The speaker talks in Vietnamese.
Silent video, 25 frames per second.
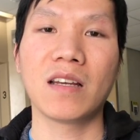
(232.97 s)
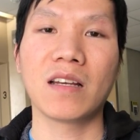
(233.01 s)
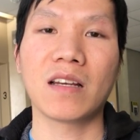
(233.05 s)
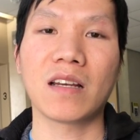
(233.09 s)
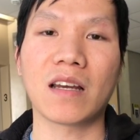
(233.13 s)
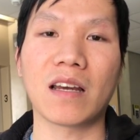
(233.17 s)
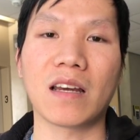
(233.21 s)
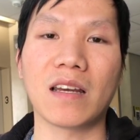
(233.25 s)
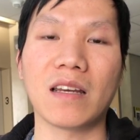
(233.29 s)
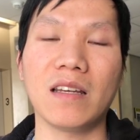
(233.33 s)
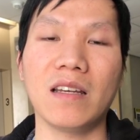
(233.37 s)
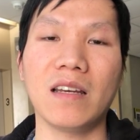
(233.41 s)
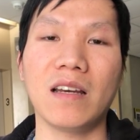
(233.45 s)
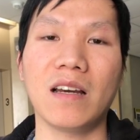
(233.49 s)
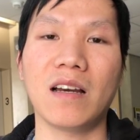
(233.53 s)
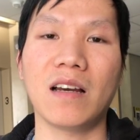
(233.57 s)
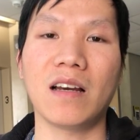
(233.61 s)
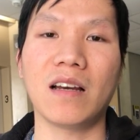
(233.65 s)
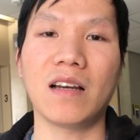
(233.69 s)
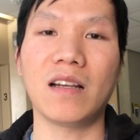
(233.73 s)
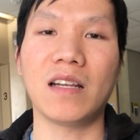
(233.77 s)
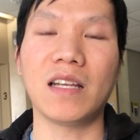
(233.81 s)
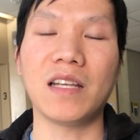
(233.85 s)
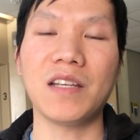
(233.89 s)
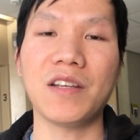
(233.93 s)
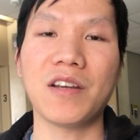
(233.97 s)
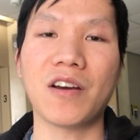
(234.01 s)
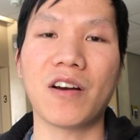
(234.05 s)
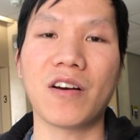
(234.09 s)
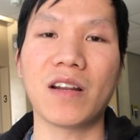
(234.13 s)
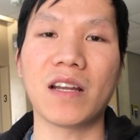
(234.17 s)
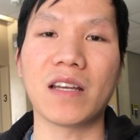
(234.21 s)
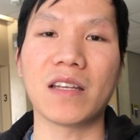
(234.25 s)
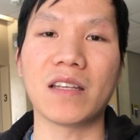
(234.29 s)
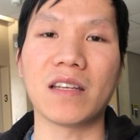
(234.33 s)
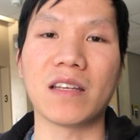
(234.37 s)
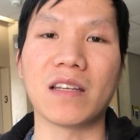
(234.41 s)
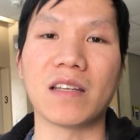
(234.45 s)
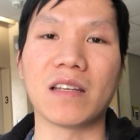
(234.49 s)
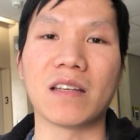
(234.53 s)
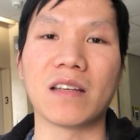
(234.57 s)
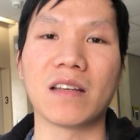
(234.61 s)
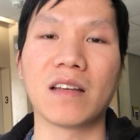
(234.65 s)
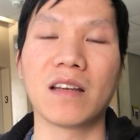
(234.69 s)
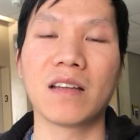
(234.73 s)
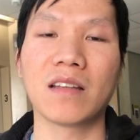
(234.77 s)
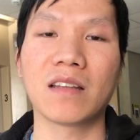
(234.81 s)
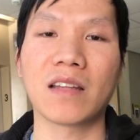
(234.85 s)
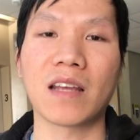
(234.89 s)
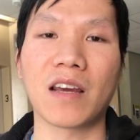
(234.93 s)
Cái lý do là gì?
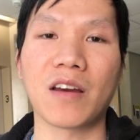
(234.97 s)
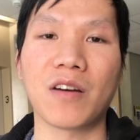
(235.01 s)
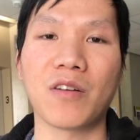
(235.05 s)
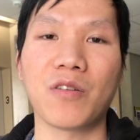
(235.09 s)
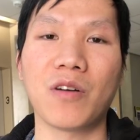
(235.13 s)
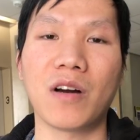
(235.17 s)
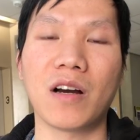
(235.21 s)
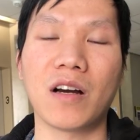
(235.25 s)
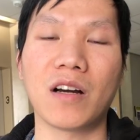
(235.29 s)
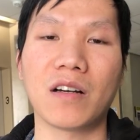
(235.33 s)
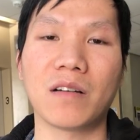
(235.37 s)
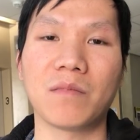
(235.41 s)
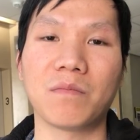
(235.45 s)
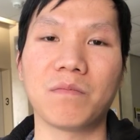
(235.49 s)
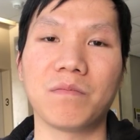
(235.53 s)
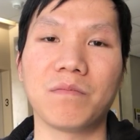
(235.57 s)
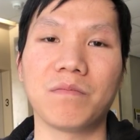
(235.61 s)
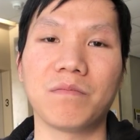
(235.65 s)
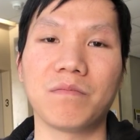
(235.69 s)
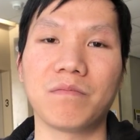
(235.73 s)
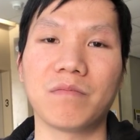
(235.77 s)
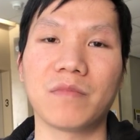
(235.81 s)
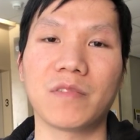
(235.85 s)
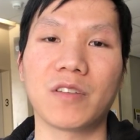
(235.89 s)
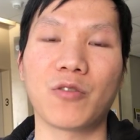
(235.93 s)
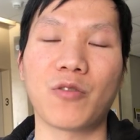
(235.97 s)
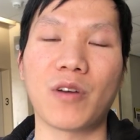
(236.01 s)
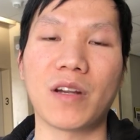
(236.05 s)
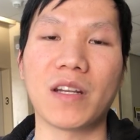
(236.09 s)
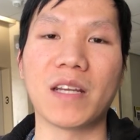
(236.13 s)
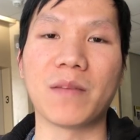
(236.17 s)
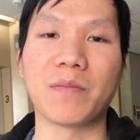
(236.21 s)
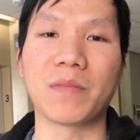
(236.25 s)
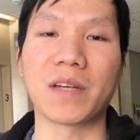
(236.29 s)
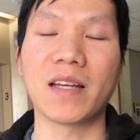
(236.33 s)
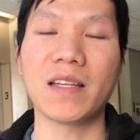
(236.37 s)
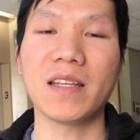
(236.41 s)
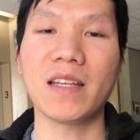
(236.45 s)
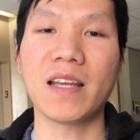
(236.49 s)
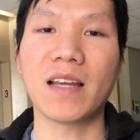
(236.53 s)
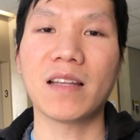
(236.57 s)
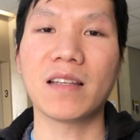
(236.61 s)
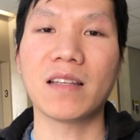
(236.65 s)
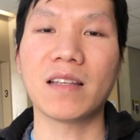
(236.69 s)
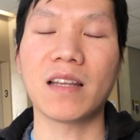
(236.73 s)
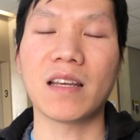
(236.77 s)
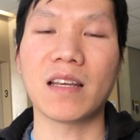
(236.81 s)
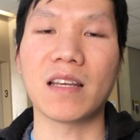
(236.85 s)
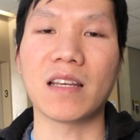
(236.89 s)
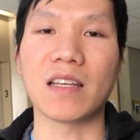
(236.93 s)
Theo quan điểm cá
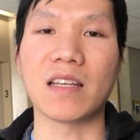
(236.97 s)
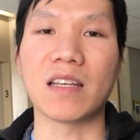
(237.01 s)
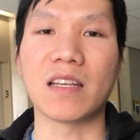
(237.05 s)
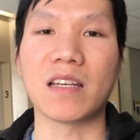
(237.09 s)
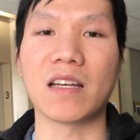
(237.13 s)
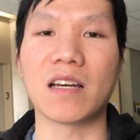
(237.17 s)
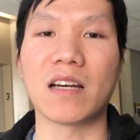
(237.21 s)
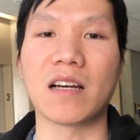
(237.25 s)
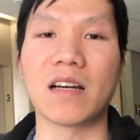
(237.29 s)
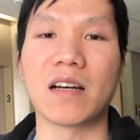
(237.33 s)
nhân thì